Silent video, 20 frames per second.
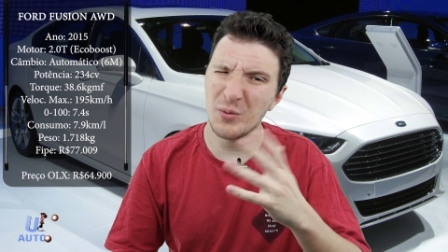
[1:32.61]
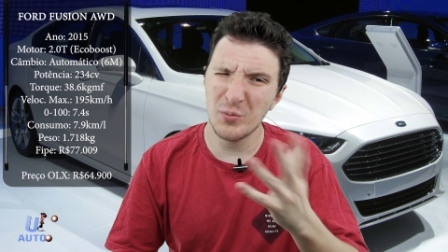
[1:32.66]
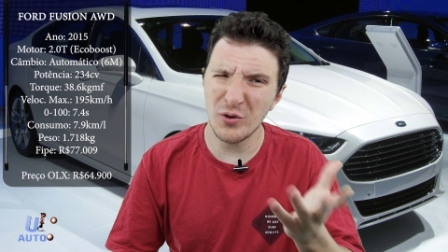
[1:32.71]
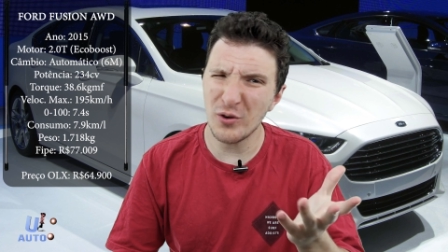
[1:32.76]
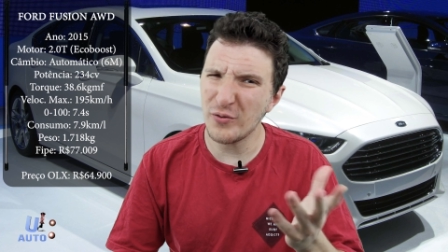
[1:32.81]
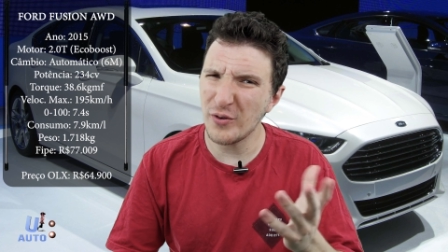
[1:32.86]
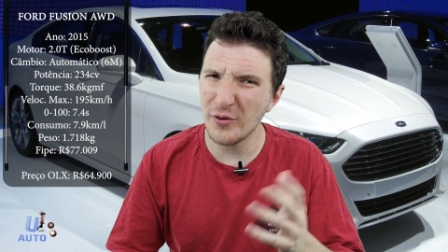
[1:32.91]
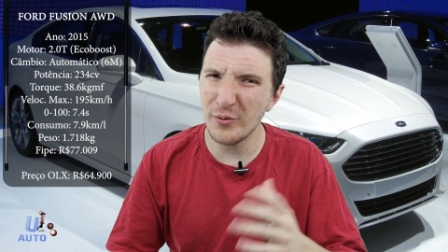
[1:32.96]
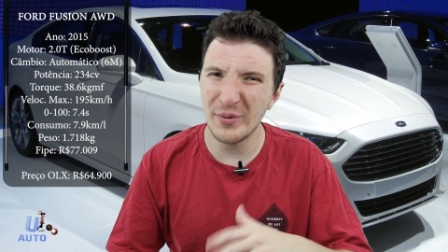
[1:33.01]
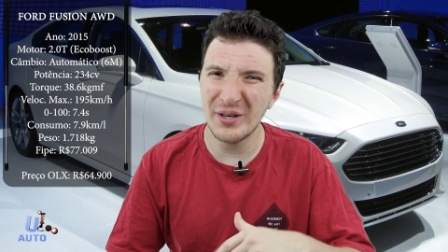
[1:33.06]

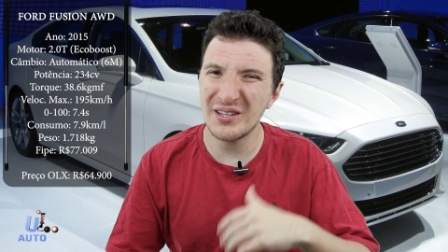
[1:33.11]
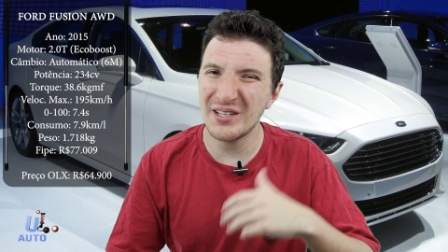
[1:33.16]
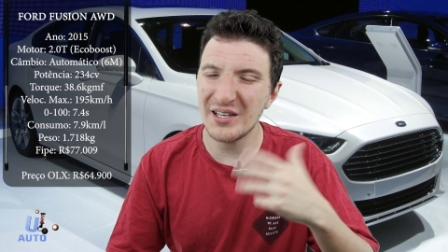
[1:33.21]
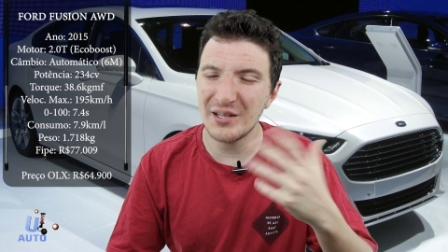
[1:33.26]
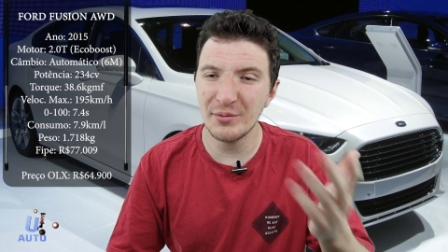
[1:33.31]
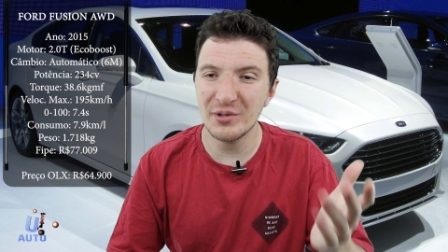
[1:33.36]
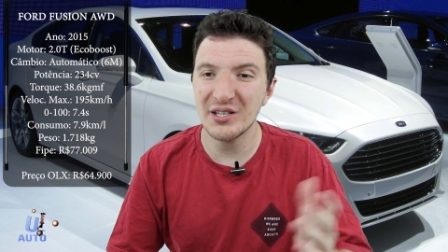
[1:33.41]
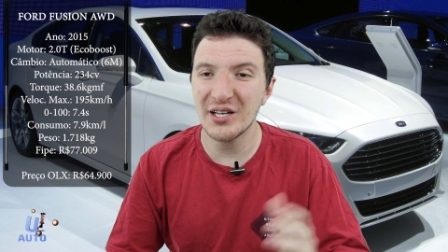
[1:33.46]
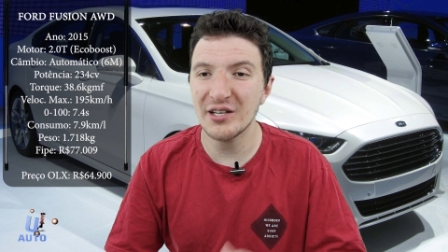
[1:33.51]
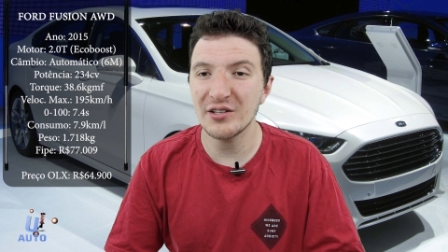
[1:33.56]
provavelmente é
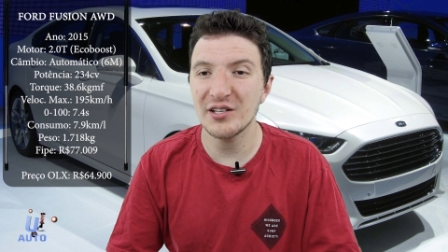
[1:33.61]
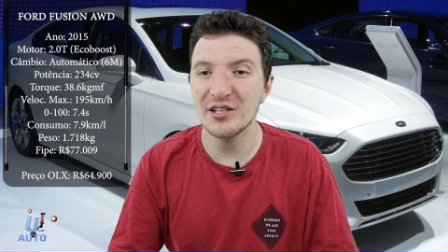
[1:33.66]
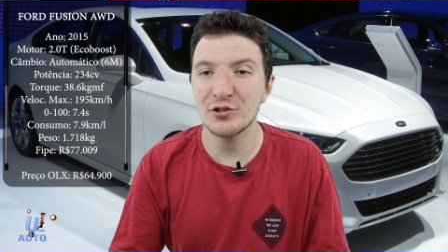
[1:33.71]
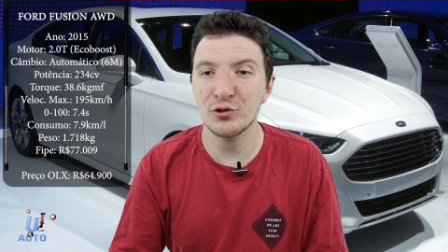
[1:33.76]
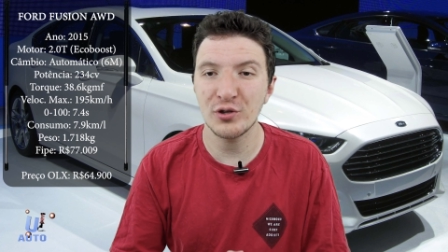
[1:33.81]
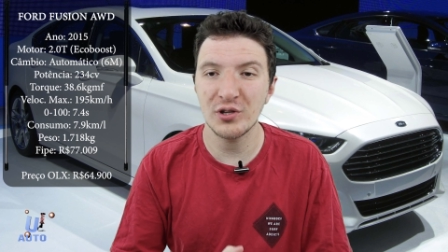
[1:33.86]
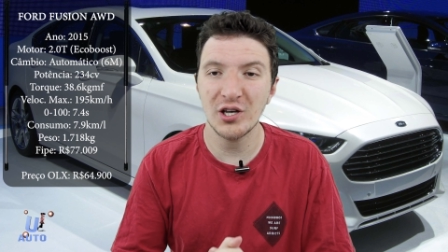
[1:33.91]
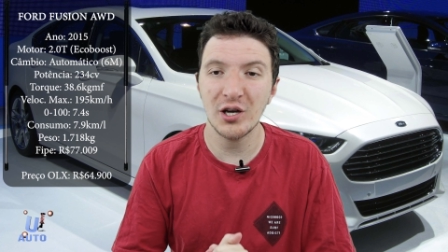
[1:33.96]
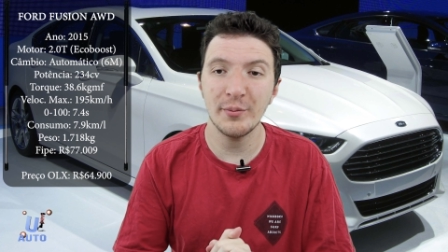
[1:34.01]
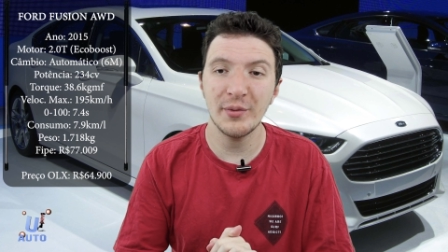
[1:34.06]
limitado
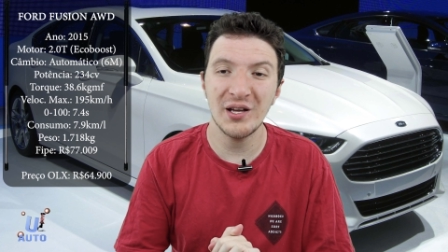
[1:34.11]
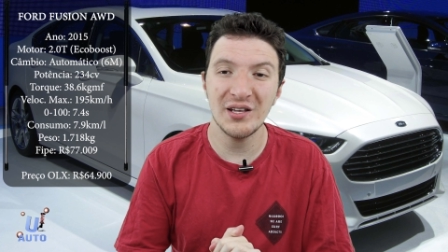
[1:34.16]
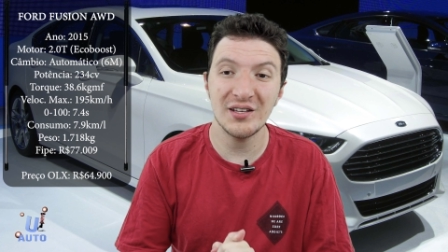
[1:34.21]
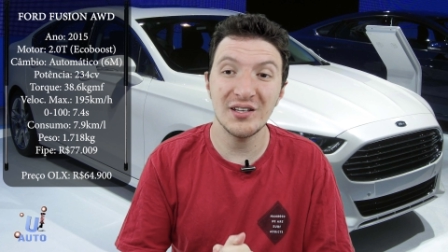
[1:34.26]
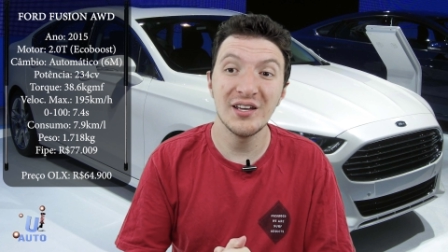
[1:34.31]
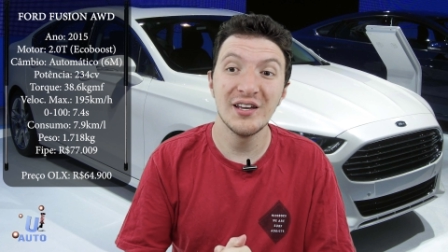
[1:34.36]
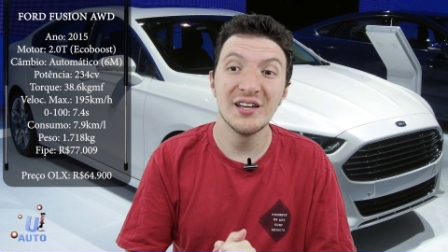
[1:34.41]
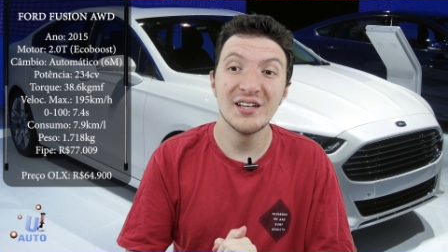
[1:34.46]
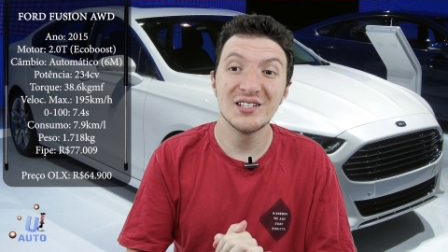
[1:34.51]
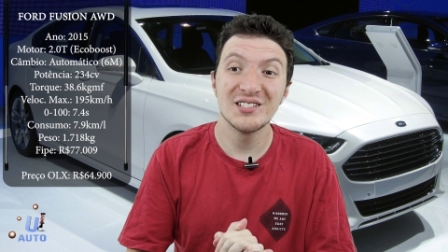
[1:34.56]
eletronicamente,